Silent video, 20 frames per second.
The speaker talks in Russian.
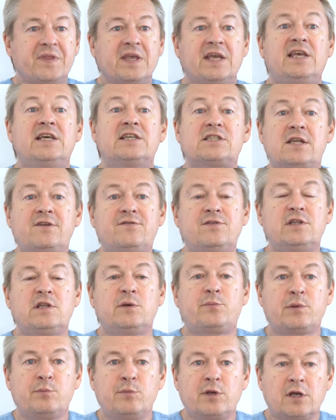Если вы,
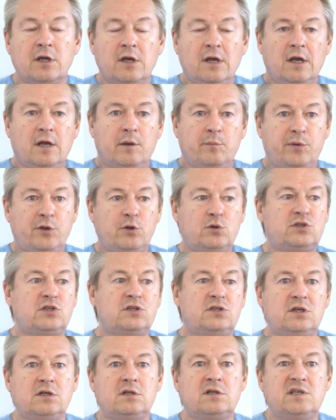например, берете,
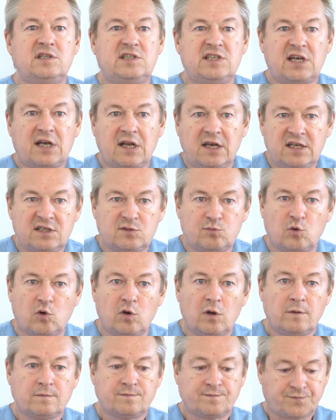делаете
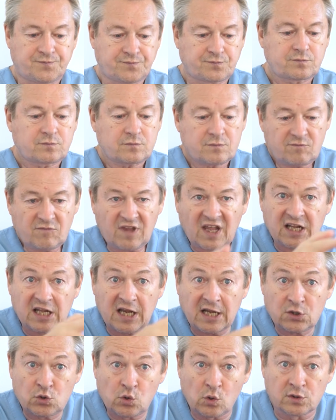клизму,
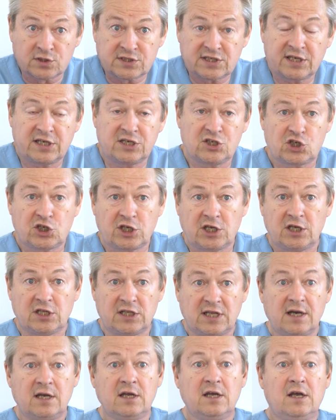для толстой кишки,
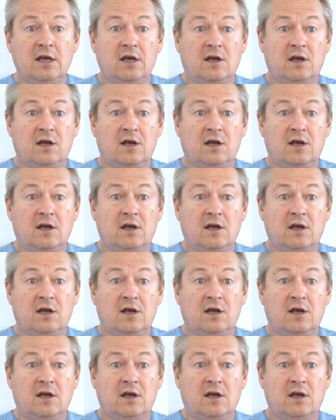да,